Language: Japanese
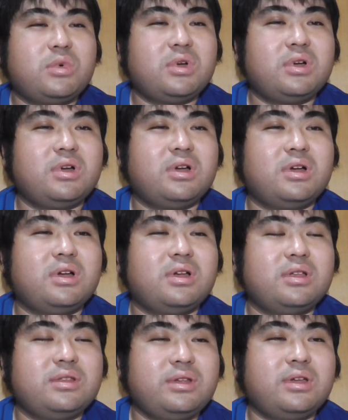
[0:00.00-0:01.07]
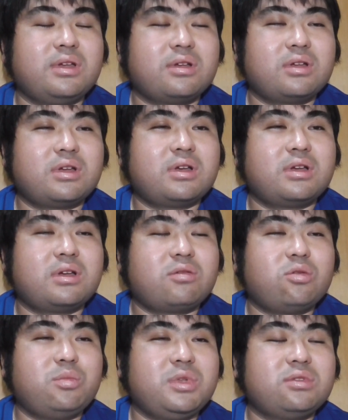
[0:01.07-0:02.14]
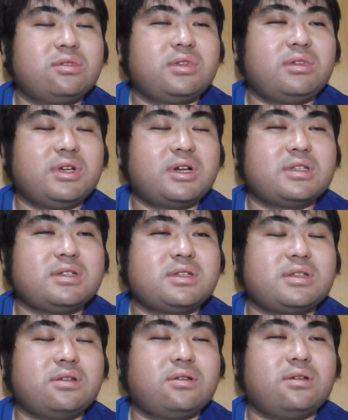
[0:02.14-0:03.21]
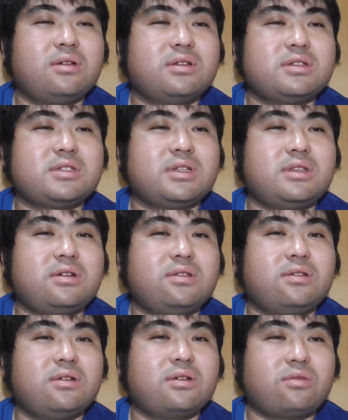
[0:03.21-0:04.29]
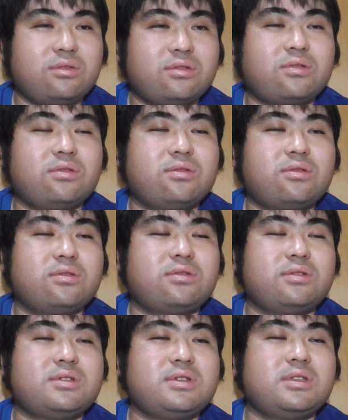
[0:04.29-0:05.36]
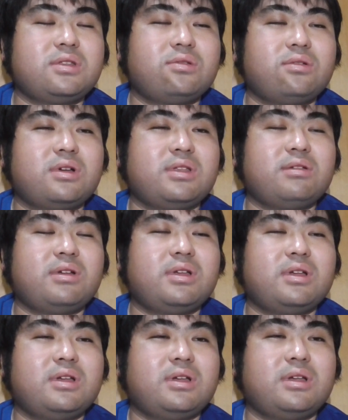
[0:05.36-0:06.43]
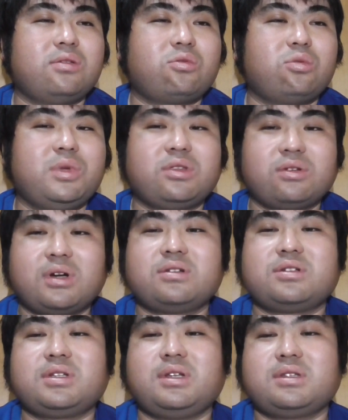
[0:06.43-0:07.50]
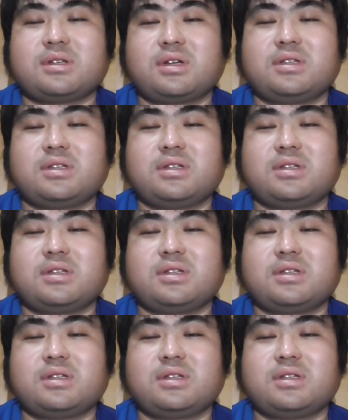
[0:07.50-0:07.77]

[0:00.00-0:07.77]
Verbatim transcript: まあ、ね、コメントではね、和也さんのチャンネルの、この、このことについて動画では、あの、コメントがあるじゃないですか。